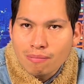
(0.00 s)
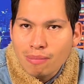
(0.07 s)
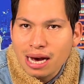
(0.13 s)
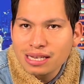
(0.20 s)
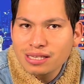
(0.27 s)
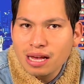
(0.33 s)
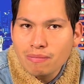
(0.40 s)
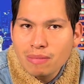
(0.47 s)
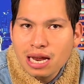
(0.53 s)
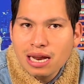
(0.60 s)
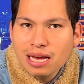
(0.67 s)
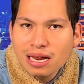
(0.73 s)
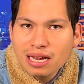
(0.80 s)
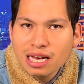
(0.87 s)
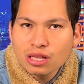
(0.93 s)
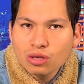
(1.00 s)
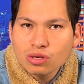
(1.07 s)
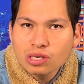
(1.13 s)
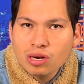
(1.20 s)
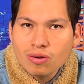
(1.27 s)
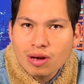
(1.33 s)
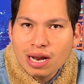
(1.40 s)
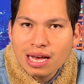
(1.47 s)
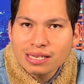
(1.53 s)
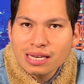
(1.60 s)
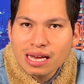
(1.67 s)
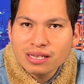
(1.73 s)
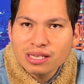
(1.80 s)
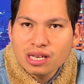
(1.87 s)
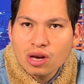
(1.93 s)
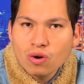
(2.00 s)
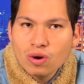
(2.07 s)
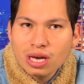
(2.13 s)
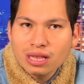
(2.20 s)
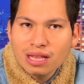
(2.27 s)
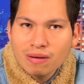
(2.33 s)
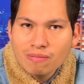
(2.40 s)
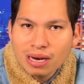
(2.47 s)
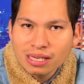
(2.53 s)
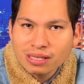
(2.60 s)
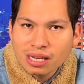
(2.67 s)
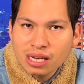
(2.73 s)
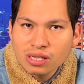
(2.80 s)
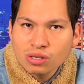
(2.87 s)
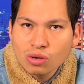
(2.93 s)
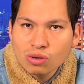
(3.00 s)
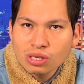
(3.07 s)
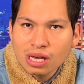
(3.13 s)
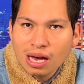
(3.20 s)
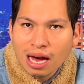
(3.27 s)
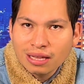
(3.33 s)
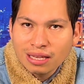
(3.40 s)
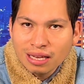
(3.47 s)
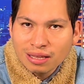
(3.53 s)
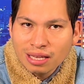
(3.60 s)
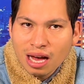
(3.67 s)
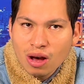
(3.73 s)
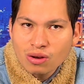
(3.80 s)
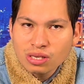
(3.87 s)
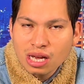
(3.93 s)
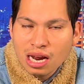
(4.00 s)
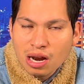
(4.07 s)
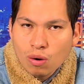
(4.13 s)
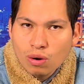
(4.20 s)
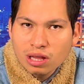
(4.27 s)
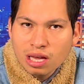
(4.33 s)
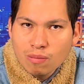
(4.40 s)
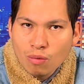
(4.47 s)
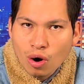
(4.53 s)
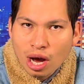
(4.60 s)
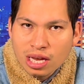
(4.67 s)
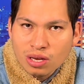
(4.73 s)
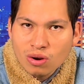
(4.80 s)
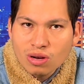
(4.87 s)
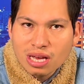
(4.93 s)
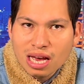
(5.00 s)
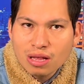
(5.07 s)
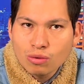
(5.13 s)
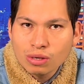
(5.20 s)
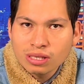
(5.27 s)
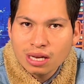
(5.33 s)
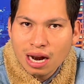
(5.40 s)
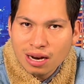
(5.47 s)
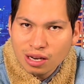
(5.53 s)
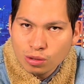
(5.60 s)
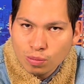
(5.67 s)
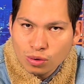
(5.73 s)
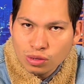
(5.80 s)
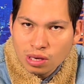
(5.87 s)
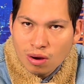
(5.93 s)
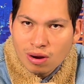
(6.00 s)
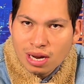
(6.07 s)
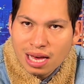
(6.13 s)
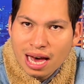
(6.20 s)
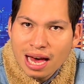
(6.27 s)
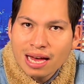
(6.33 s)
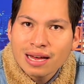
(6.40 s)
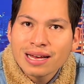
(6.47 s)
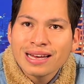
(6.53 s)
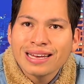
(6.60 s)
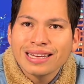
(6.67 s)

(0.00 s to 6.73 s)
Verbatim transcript: Más de 1.500 civiles han sido víctimas de estos atentados en el último año y es nuestra responsabilidad